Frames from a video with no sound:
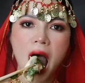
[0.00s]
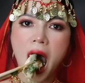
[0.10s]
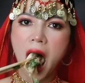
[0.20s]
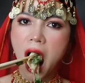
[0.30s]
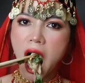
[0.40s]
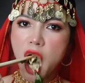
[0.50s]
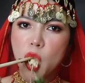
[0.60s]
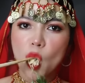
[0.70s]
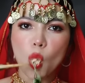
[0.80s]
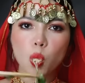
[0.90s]
độ
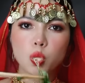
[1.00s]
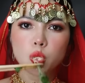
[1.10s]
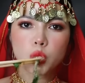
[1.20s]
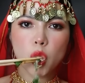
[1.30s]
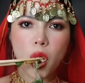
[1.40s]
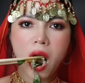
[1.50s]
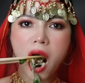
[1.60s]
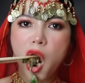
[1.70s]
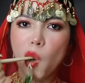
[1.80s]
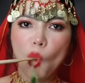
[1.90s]
nghe người ta suối
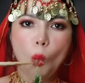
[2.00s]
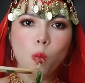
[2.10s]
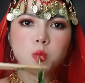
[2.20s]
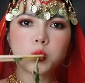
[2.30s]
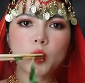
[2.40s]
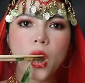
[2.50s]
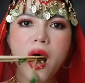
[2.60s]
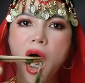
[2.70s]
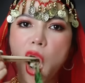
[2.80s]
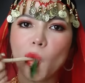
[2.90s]
ăn gỏi gà
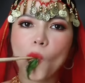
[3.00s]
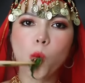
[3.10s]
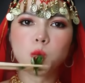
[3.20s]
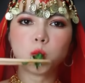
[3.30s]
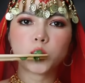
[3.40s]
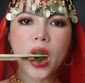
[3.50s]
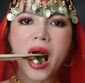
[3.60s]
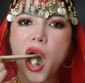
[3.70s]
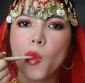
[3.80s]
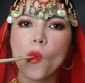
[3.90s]
măng cục nên
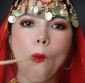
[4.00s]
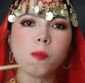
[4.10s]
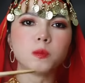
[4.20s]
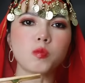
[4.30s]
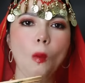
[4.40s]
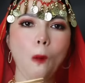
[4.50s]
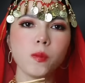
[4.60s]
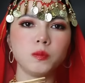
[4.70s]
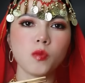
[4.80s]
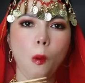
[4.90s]
cũng cắm đầu
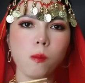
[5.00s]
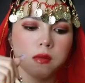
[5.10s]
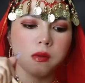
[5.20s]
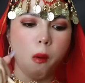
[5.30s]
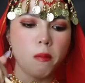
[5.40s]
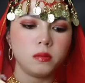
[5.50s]
ăn theo